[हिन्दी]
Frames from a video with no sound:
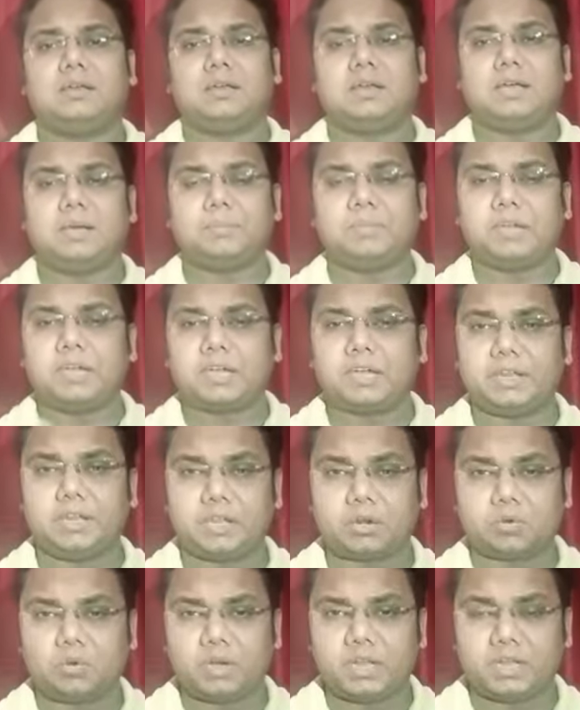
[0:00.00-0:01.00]
अपने
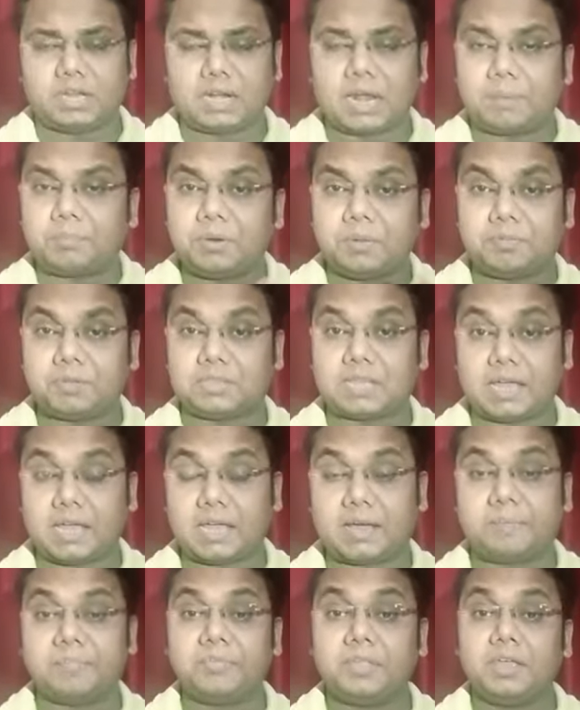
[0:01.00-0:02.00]
करियर को लेकर आपने
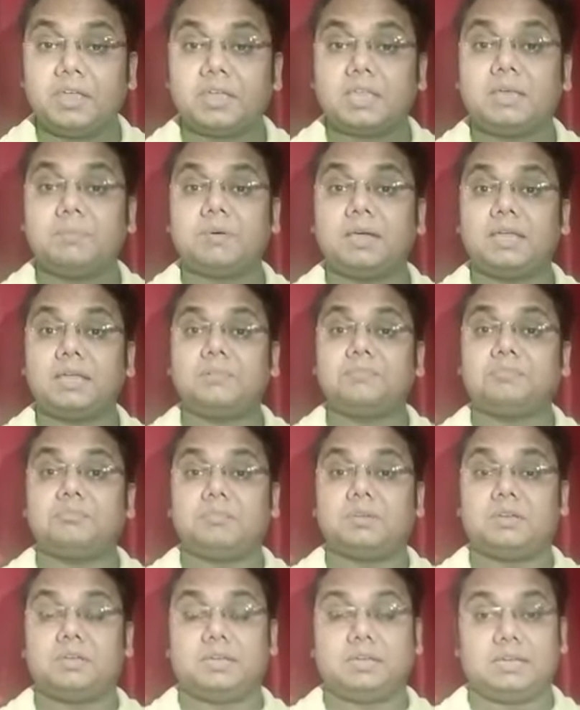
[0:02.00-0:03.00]
बताया कि भाई
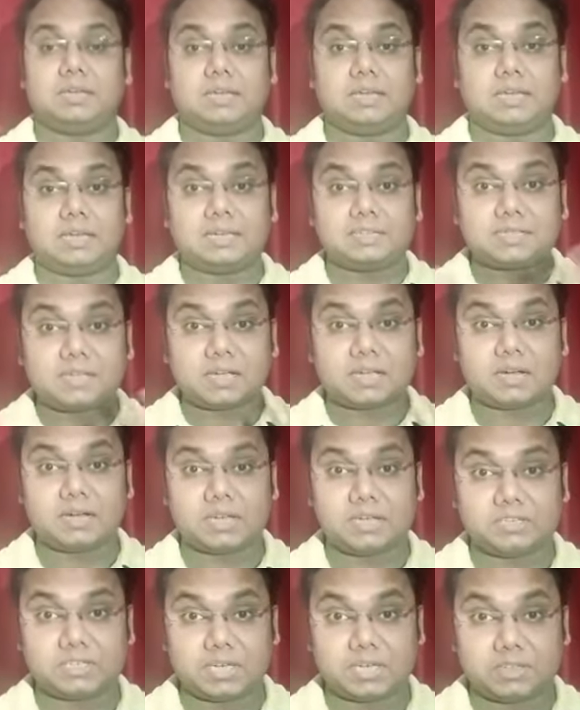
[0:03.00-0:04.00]
आ, ऐसा
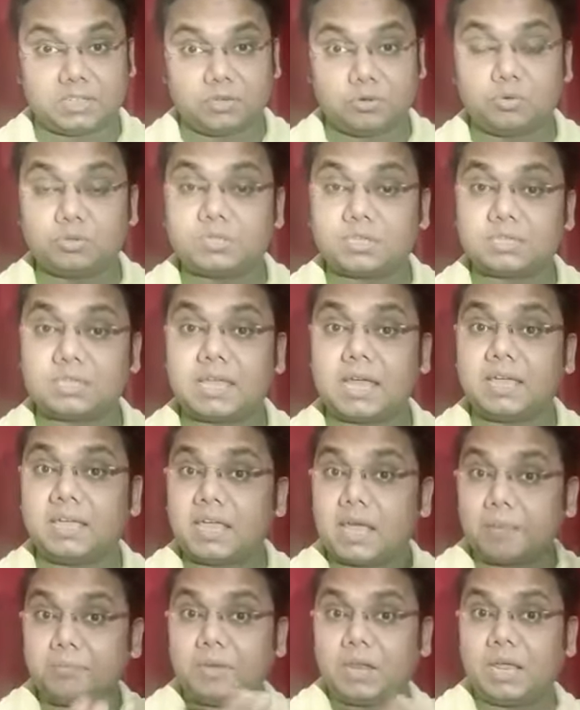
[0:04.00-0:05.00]
करना चाहते हैं हो सकता है
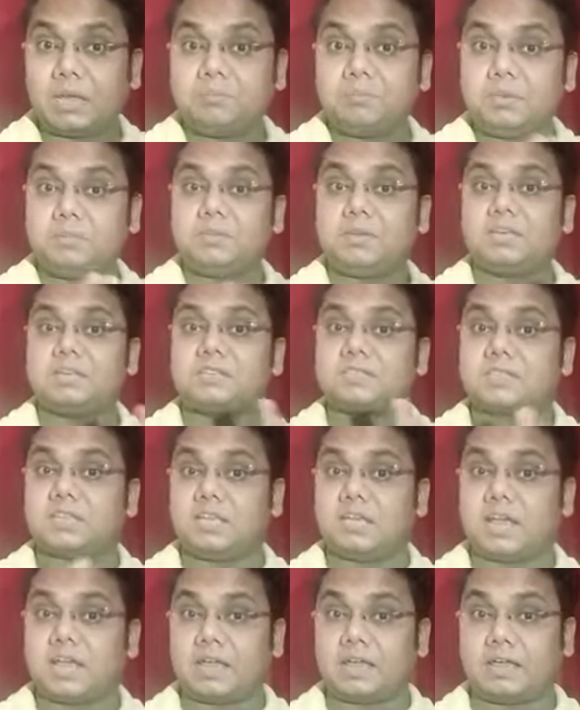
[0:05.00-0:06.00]
कि आपने एमबीबीएस
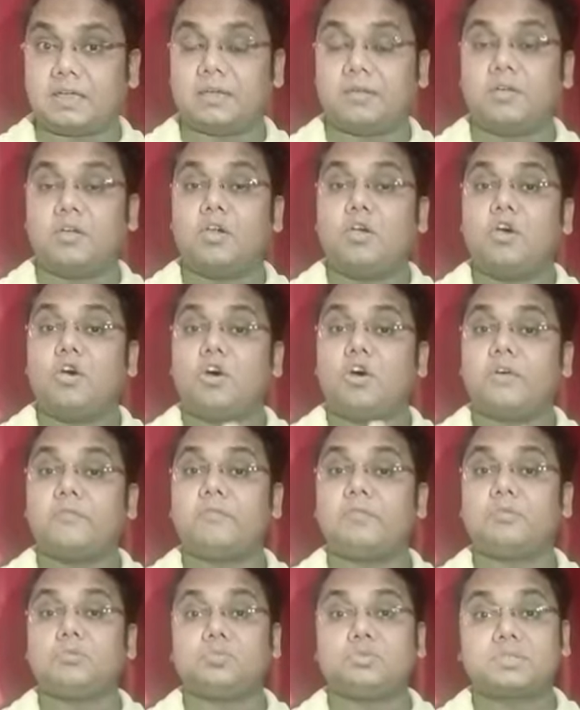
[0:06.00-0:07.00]
किया है और
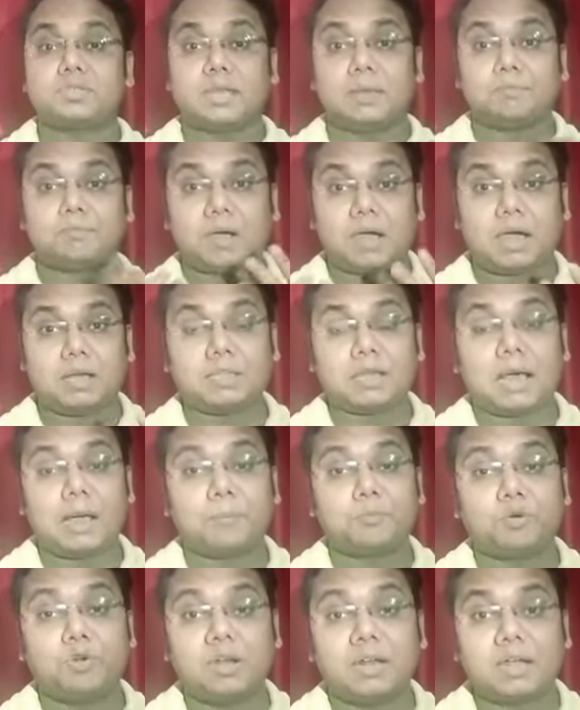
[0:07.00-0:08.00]
फिर उसके बाद
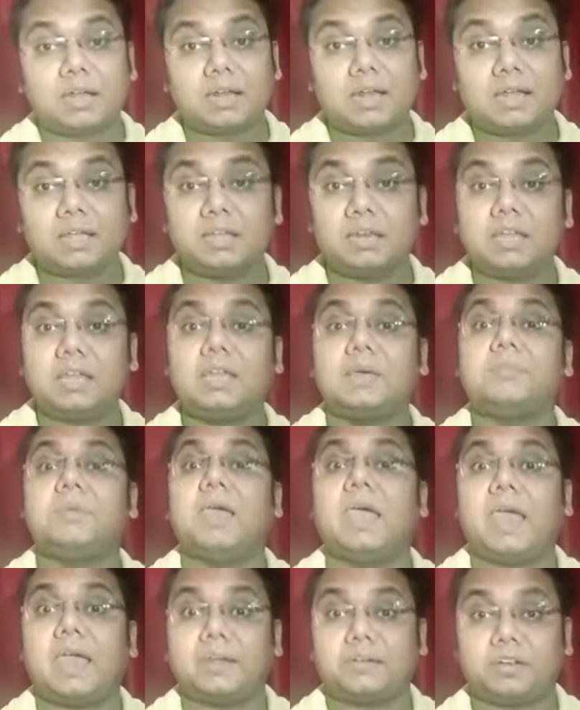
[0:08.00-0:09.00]
आपको लग रहा है कि नहीं
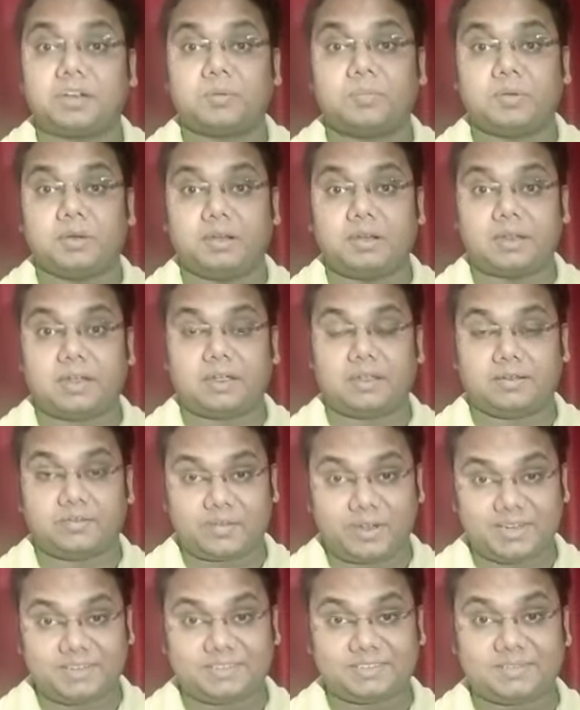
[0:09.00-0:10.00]
हमें एक्टर बनना है
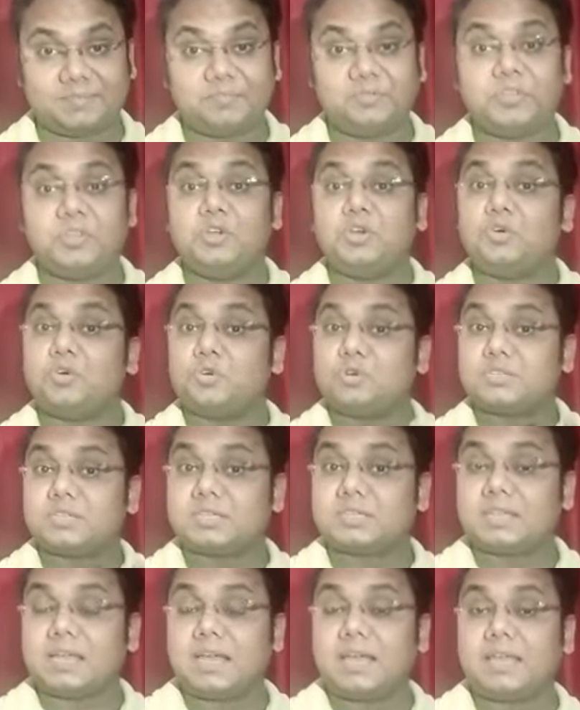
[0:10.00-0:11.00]
राइट हो
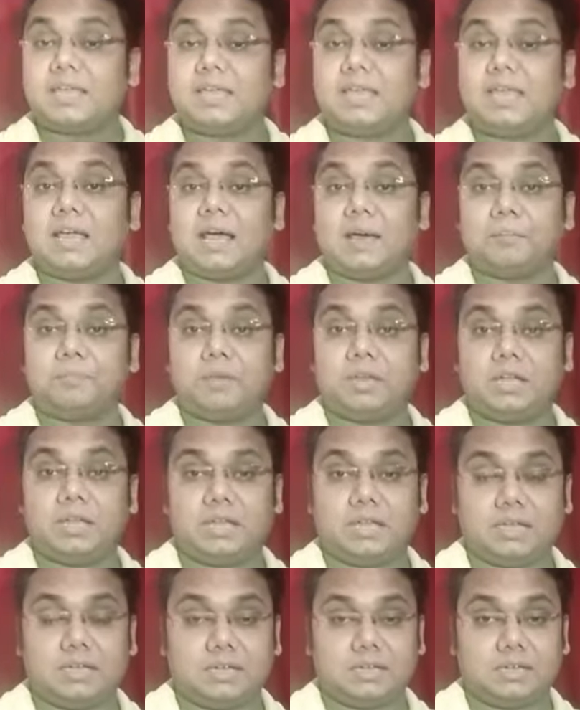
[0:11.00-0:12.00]
सकता है कि आपने
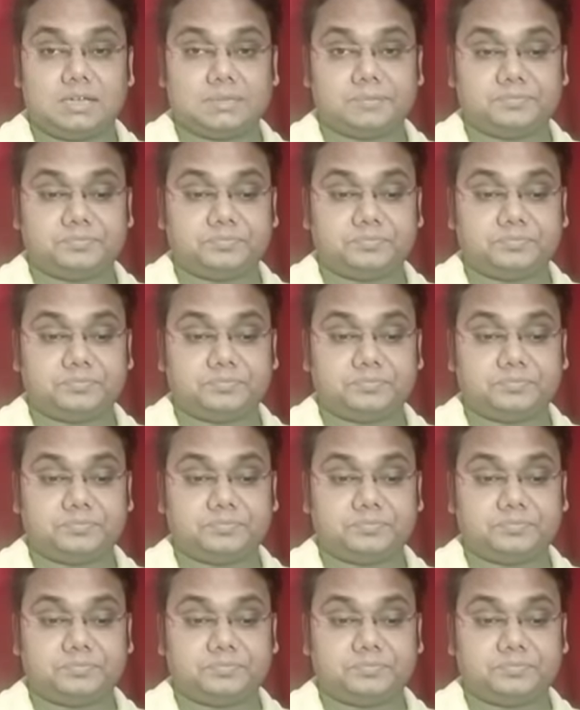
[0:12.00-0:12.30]
आ,